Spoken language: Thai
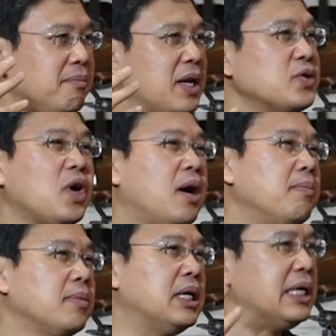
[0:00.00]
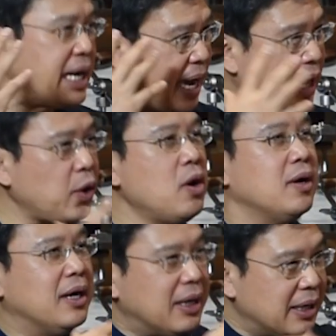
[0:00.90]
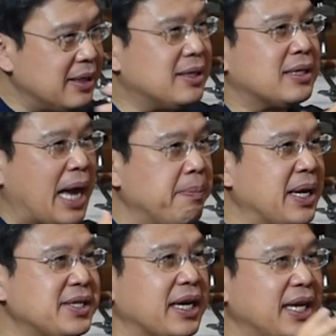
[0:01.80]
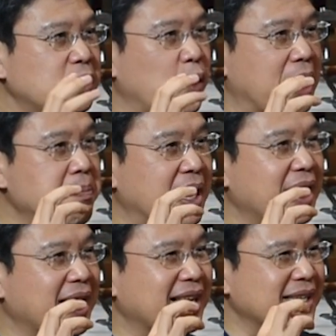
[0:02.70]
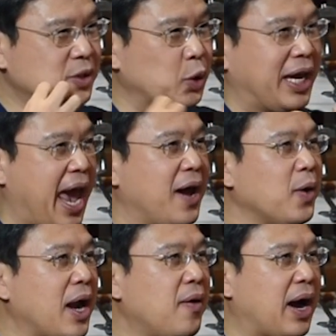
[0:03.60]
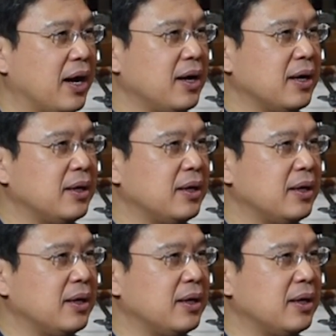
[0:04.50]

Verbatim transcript: ไม่ต้องซ้อมคือยังไงก็ต้องทำในสิ่งที่ตัวเองมีจุดแข็งของเราอ่ะ